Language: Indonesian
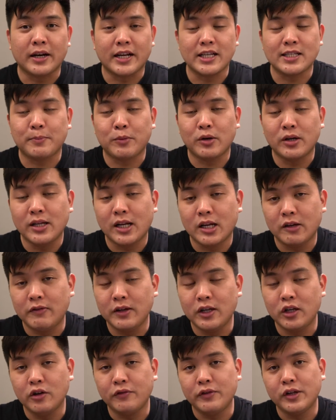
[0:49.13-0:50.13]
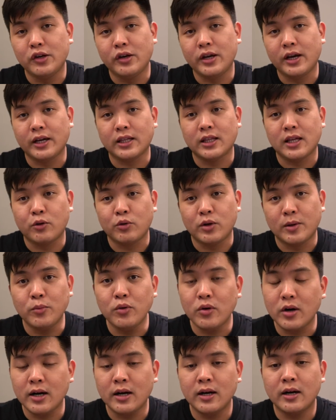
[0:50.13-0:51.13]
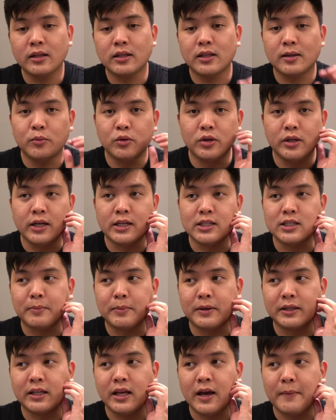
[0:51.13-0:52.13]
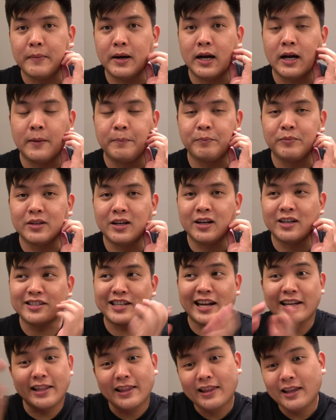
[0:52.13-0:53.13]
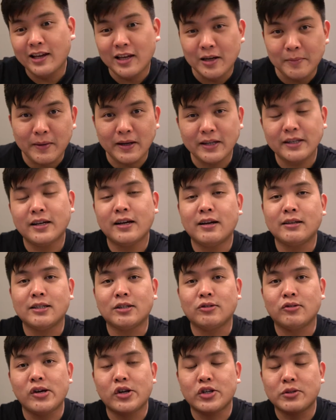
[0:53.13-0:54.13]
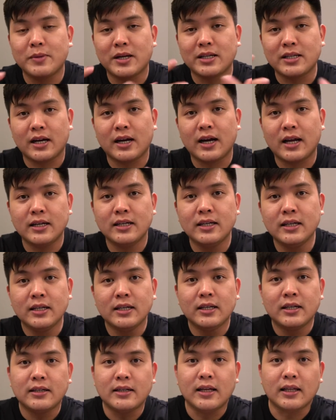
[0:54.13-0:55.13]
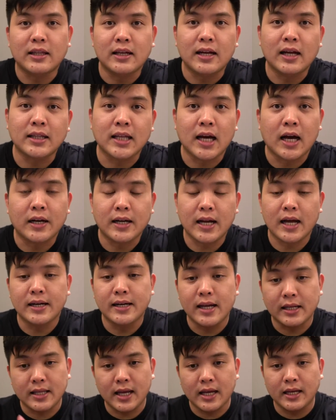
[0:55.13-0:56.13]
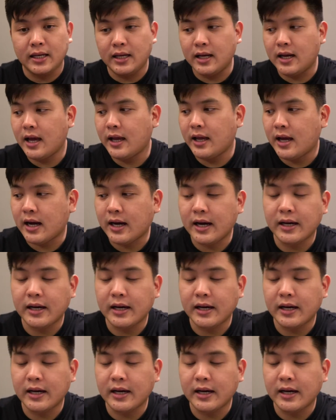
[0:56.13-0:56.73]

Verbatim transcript: respon dari video-video yang kita udah buat, kemudian seperti apa uh, strategi ke depannya, tentunya harus berdasarkan data-data. Nah, data inilah yang